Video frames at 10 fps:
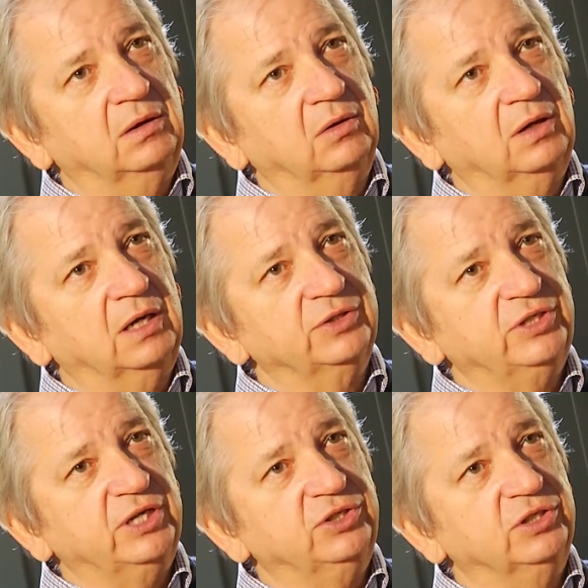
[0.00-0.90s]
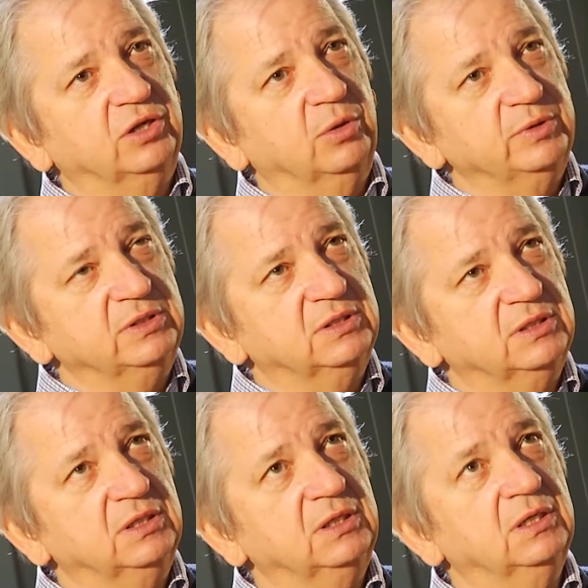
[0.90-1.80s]
oka, sieci,
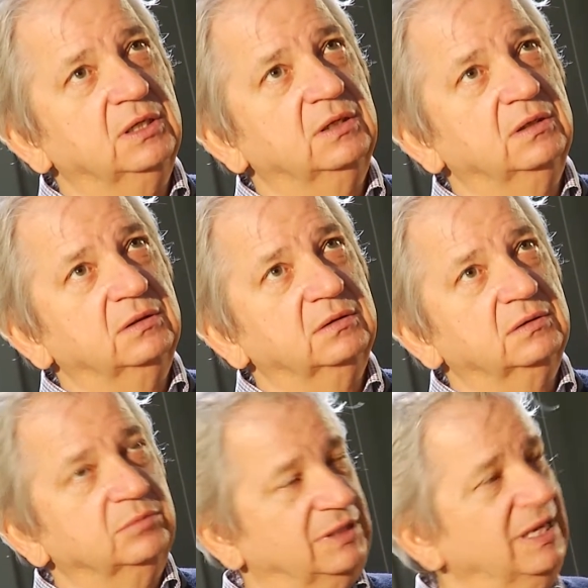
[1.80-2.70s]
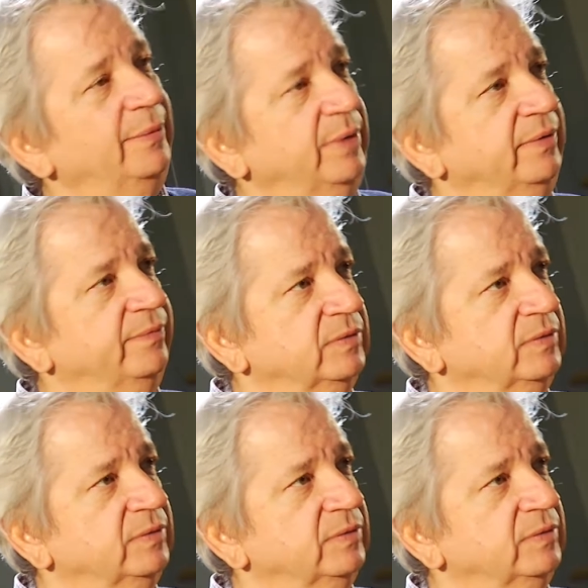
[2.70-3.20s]
komisji są te same.